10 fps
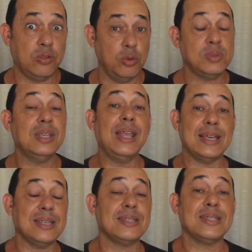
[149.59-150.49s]
filmes e
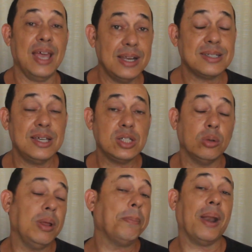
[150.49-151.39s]
dessas séries que
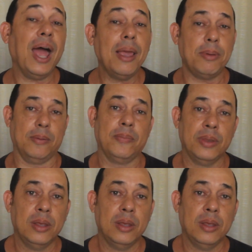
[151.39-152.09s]
estão na Prime.